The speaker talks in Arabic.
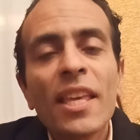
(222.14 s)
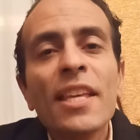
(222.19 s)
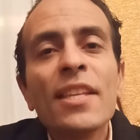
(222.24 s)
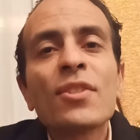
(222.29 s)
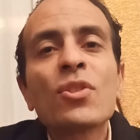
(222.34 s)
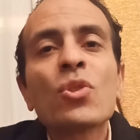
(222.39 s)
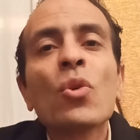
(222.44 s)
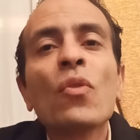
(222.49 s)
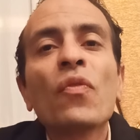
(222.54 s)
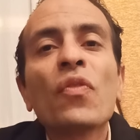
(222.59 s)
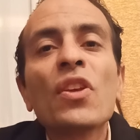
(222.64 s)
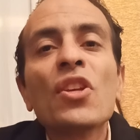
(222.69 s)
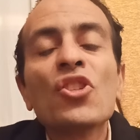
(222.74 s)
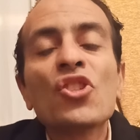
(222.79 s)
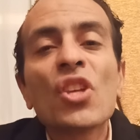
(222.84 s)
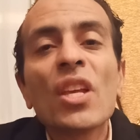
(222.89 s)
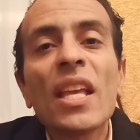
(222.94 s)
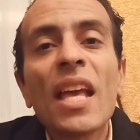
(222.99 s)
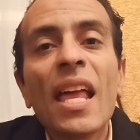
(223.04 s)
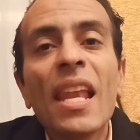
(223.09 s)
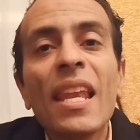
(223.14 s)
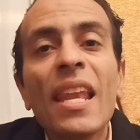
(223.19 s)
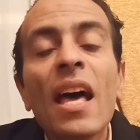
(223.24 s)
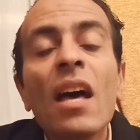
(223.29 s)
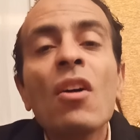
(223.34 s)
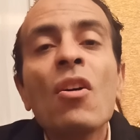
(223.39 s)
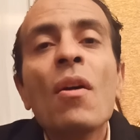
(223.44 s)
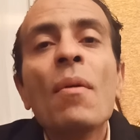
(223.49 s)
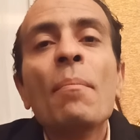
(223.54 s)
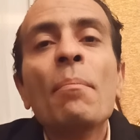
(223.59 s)

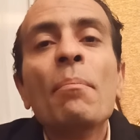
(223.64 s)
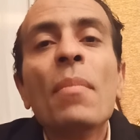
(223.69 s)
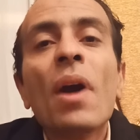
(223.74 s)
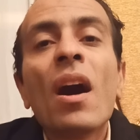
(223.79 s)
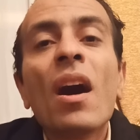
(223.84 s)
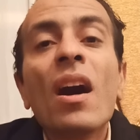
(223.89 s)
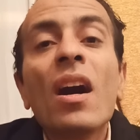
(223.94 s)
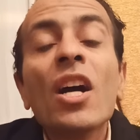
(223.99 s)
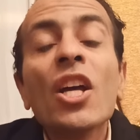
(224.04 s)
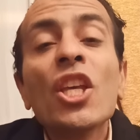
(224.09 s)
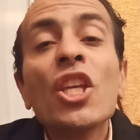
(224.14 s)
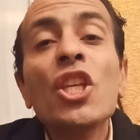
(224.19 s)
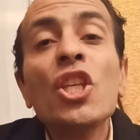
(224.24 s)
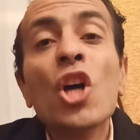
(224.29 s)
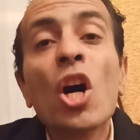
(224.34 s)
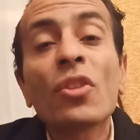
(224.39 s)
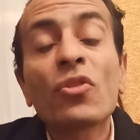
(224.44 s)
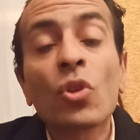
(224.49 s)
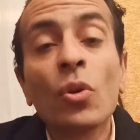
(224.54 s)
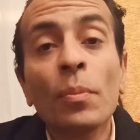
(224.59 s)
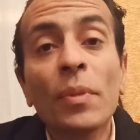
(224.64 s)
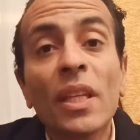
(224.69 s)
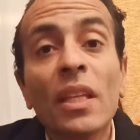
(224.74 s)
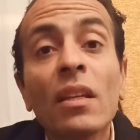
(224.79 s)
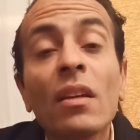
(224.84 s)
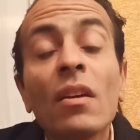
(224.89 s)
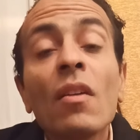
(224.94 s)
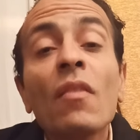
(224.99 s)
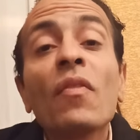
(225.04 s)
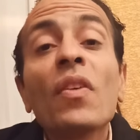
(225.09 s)
ايسوفيجيال مايوتومي
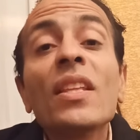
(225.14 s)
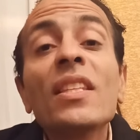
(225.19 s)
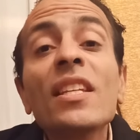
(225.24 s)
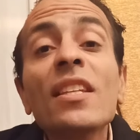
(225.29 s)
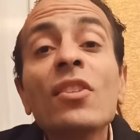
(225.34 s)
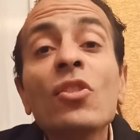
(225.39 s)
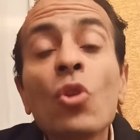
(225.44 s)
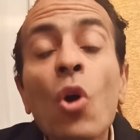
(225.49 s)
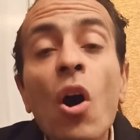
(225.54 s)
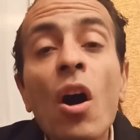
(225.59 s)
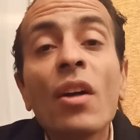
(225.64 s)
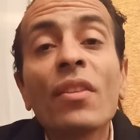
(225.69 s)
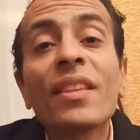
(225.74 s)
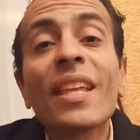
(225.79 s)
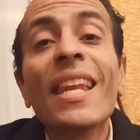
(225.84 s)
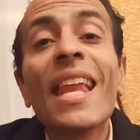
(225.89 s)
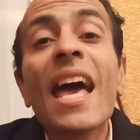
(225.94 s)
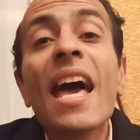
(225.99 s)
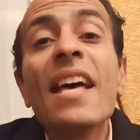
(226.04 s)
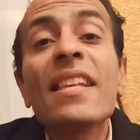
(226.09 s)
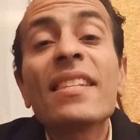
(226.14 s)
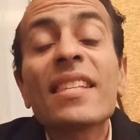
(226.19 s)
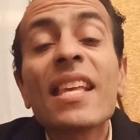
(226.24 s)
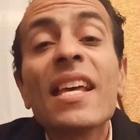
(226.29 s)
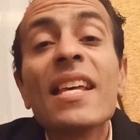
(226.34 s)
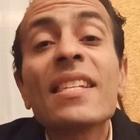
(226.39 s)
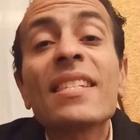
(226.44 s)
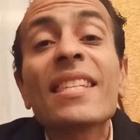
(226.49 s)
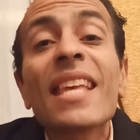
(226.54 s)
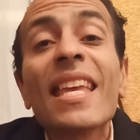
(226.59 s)
فدي النقط
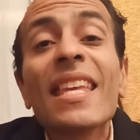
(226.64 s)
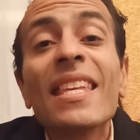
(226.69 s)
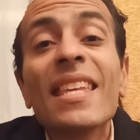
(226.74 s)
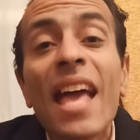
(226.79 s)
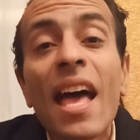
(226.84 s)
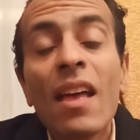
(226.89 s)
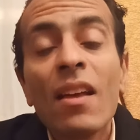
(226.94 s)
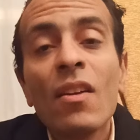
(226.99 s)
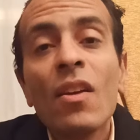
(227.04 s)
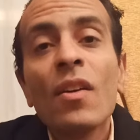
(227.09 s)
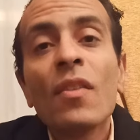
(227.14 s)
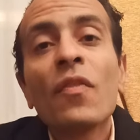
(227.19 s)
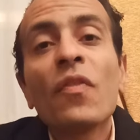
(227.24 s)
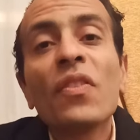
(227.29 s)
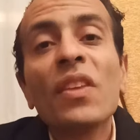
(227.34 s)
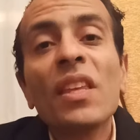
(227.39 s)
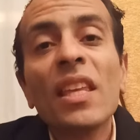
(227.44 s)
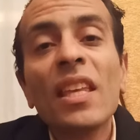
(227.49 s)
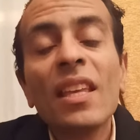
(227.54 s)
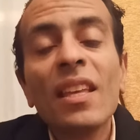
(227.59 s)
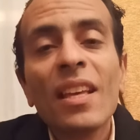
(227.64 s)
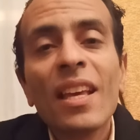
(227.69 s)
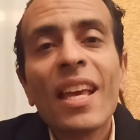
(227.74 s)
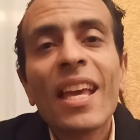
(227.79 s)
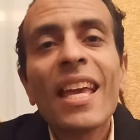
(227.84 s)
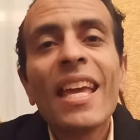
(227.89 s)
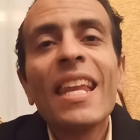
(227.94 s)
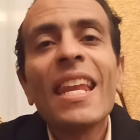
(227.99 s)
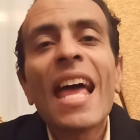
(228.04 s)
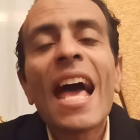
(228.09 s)
الاساسيه في
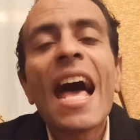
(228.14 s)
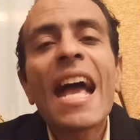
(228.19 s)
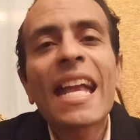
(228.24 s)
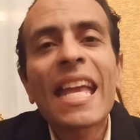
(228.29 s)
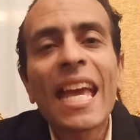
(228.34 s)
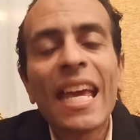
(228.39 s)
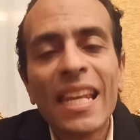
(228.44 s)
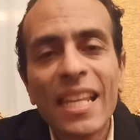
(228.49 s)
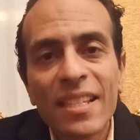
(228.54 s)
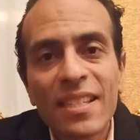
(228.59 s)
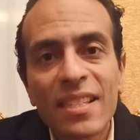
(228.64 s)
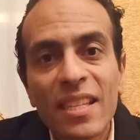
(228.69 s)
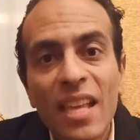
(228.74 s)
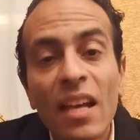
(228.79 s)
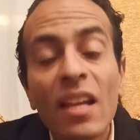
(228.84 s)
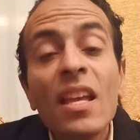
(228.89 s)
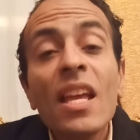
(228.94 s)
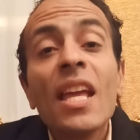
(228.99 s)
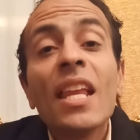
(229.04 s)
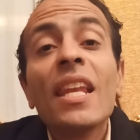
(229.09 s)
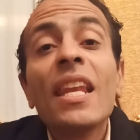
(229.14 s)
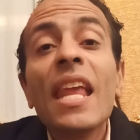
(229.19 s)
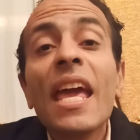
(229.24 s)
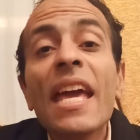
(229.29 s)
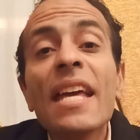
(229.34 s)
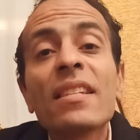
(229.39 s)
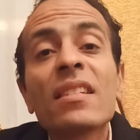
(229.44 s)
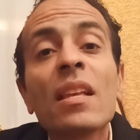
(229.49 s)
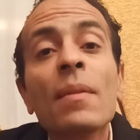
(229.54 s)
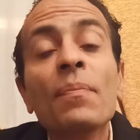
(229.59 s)
الاكاليزيا
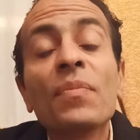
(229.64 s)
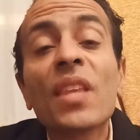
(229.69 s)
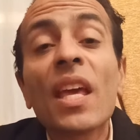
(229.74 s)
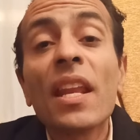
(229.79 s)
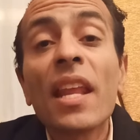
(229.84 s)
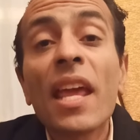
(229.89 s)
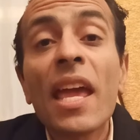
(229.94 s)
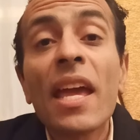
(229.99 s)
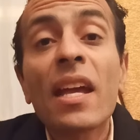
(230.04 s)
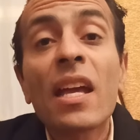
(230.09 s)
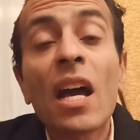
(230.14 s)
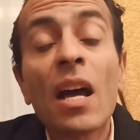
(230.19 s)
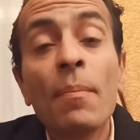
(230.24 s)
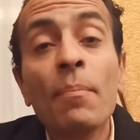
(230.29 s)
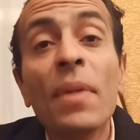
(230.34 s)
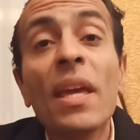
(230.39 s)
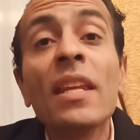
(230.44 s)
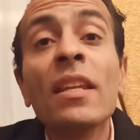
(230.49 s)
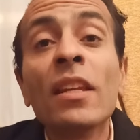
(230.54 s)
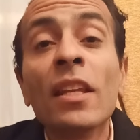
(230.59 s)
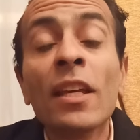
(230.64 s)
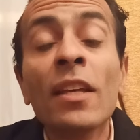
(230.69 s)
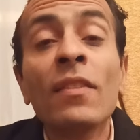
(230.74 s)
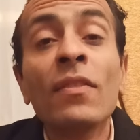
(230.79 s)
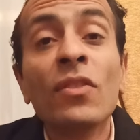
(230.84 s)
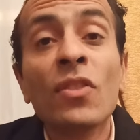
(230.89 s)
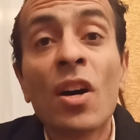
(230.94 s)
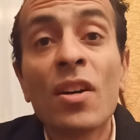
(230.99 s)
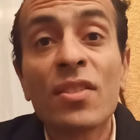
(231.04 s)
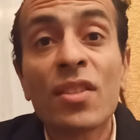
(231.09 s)
لازم تراجع من
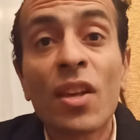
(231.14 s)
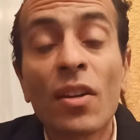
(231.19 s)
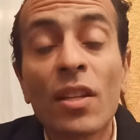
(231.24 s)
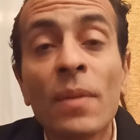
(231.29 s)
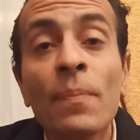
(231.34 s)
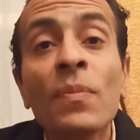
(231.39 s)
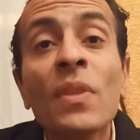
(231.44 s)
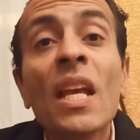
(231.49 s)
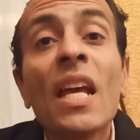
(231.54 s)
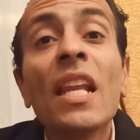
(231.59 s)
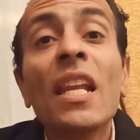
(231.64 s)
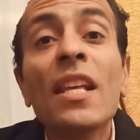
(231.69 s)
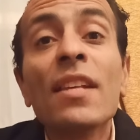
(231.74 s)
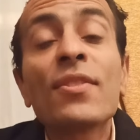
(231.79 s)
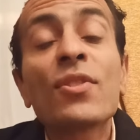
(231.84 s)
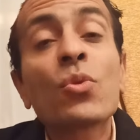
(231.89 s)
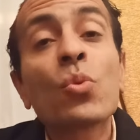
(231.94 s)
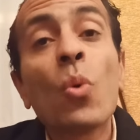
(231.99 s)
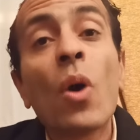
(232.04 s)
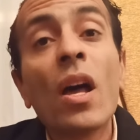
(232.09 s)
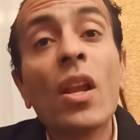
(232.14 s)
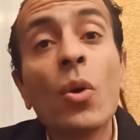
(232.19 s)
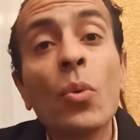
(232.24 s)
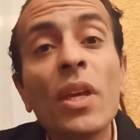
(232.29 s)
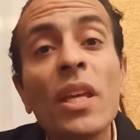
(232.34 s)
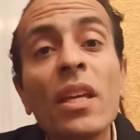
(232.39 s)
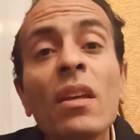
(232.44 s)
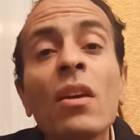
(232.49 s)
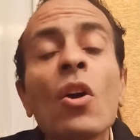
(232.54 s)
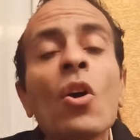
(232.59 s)
النظري
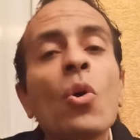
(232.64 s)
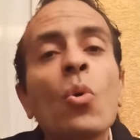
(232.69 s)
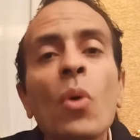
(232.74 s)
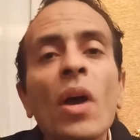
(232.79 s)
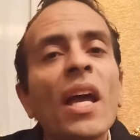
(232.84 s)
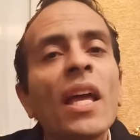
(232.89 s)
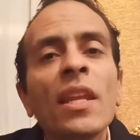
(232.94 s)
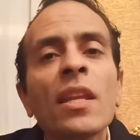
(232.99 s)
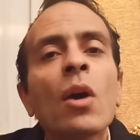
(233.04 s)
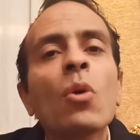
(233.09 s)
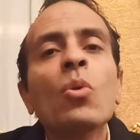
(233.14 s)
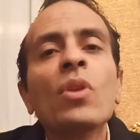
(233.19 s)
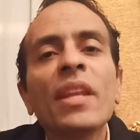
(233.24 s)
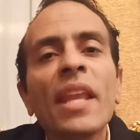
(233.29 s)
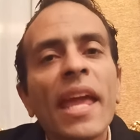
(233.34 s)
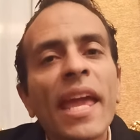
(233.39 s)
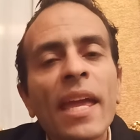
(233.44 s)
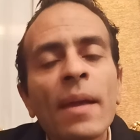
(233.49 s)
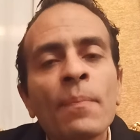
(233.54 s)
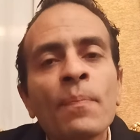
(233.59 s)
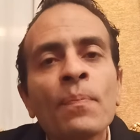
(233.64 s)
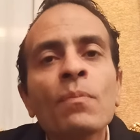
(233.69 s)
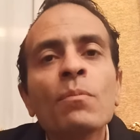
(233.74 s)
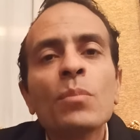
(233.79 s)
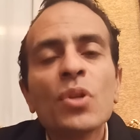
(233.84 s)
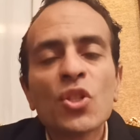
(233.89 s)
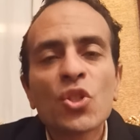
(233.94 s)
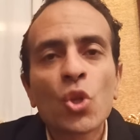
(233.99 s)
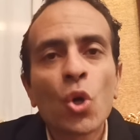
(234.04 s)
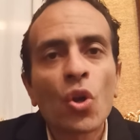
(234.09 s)
للسوالوينج واحنا قلناه
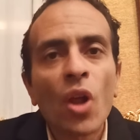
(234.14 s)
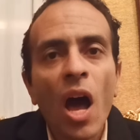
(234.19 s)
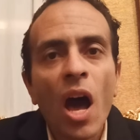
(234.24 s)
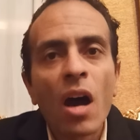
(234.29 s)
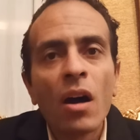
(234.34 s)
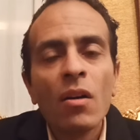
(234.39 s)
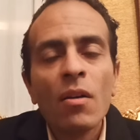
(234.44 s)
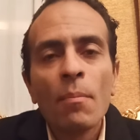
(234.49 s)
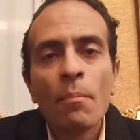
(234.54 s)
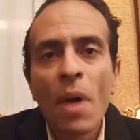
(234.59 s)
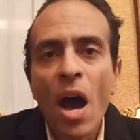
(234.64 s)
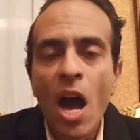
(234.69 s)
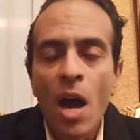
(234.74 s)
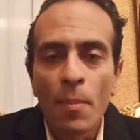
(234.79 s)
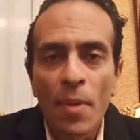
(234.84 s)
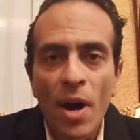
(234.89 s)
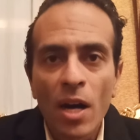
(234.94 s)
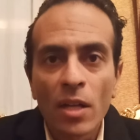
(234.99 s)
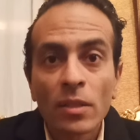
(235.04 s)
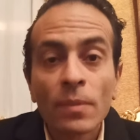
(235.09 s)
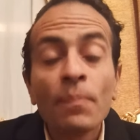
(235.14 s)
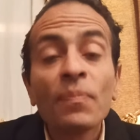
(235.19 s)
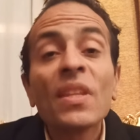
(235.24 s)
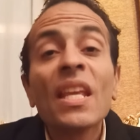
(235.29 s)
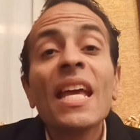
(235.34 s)
بسرعه مع بعض